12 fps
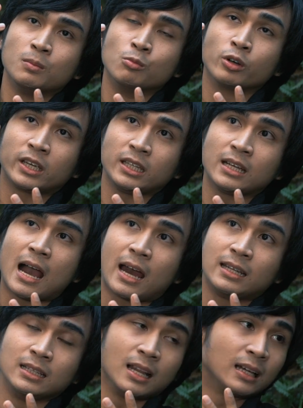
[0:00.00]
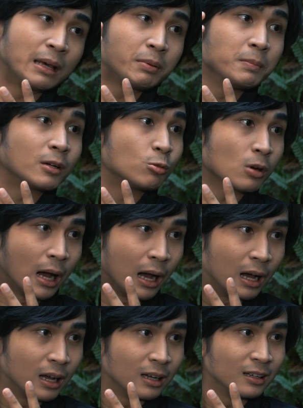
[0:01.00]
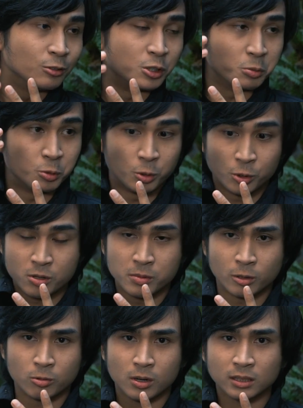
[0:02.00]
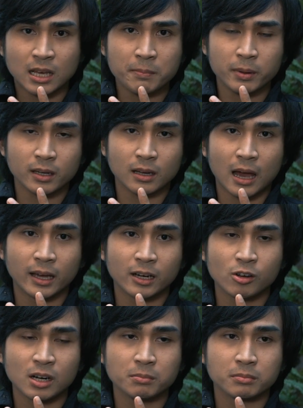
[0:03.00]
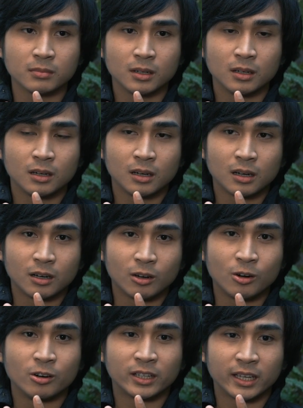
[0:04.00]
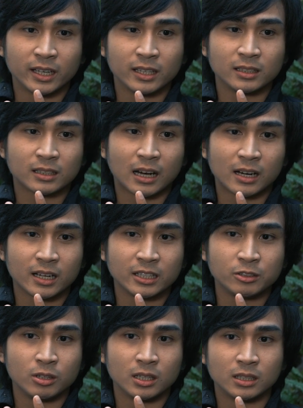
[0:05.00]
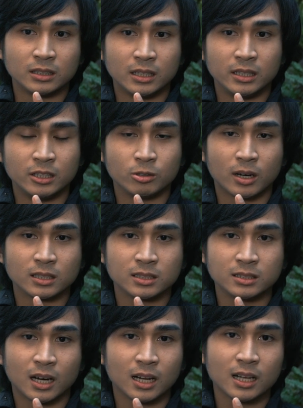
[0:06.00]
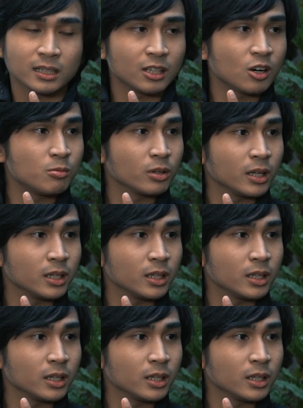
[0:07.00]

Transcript: mungkin nggak akan hilang tapi berkurang. Mm -mm. 2022 berkurang sampai akhirnya orang oh oke okay, karena ini udah jadi edukasi janganlah kita ngomong